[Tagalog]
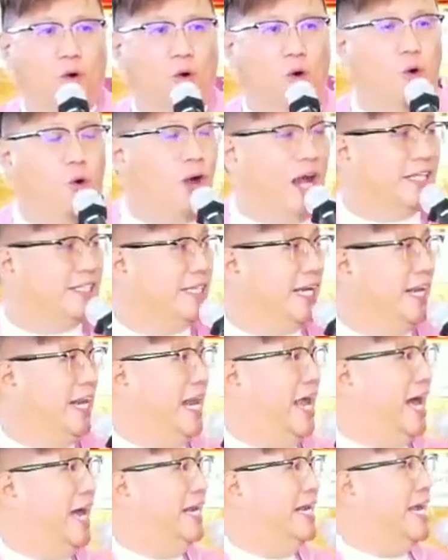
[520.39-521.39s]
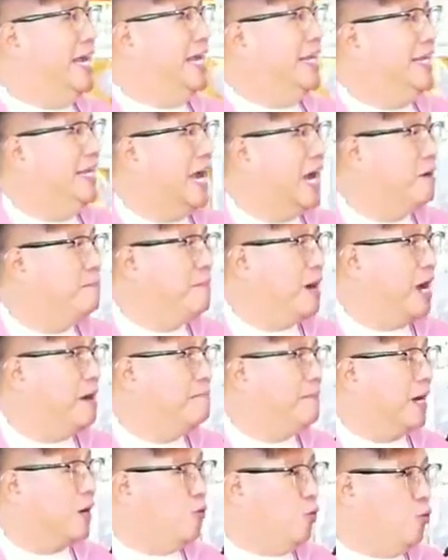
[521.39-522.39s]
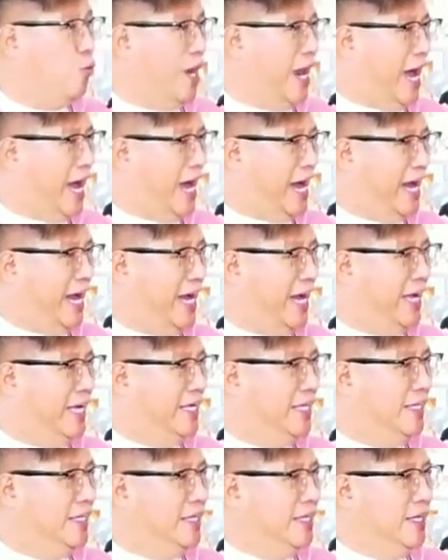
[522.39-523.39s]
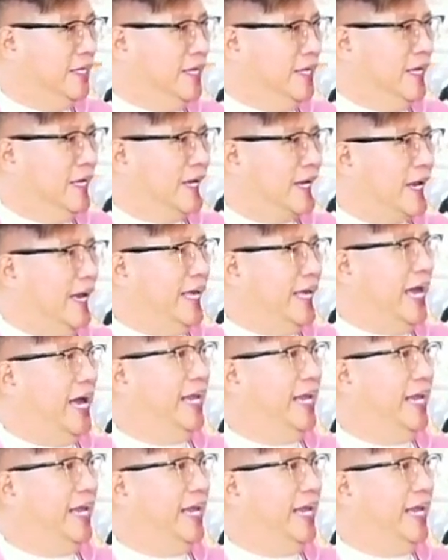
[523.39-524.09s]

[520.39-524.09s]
o kasalanan ng mga magulang. Kaya